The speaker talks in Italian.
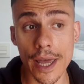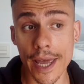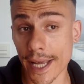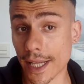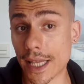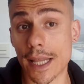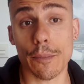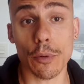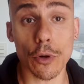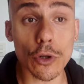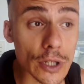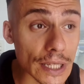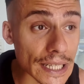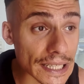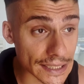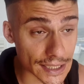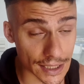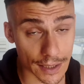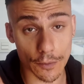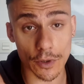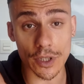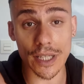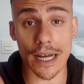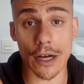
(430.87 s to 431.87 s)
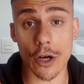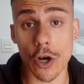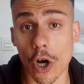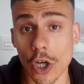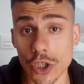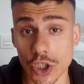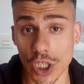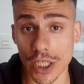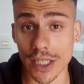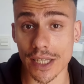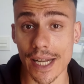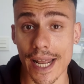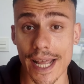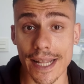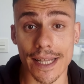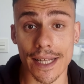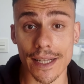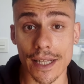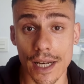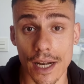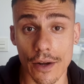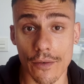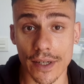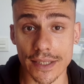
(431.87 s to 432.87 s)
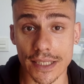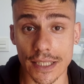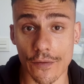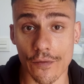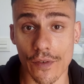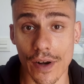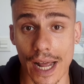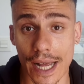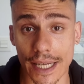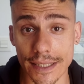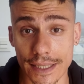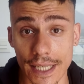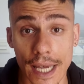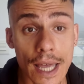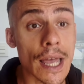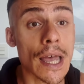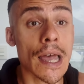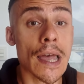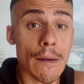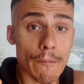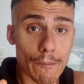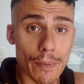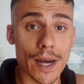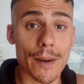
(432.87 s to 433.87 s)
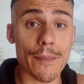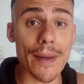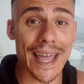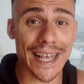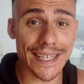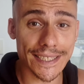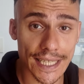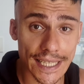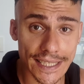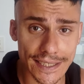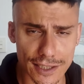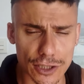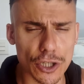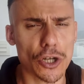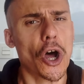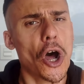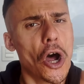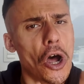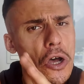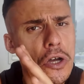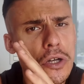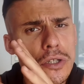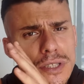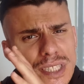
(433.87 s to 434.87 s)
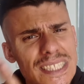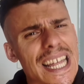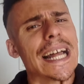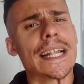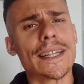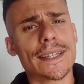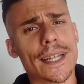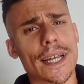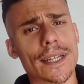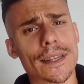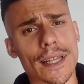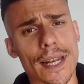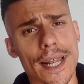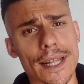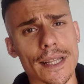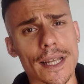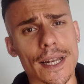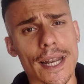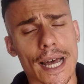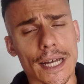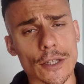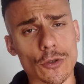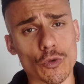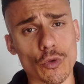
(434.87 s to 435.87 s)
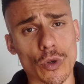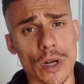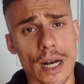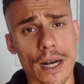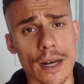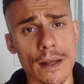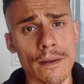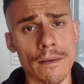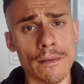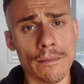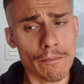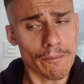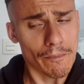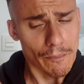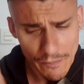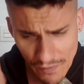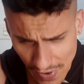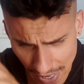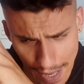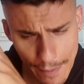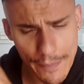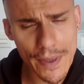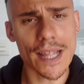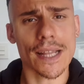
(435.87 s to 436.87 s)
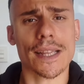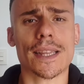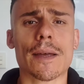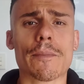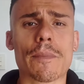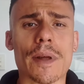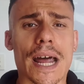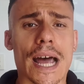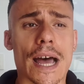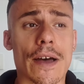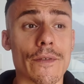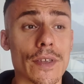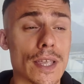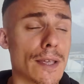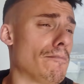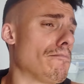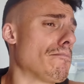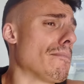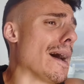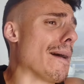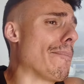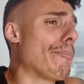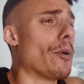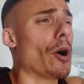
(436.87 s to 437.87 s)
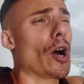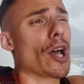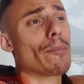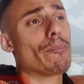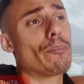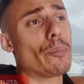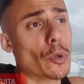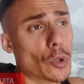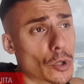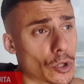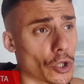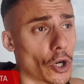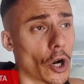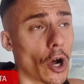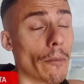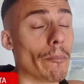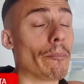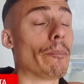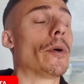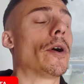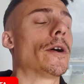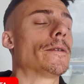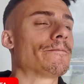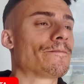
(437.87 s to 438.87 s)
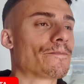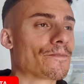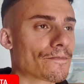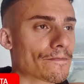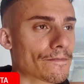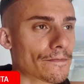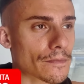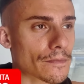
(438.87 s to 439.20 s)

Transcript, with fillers: Ed è bruttissimo da coach atleta dire questa frase. Per me esistono tanti atleti natural, veramente bravi, ma poi purtroppo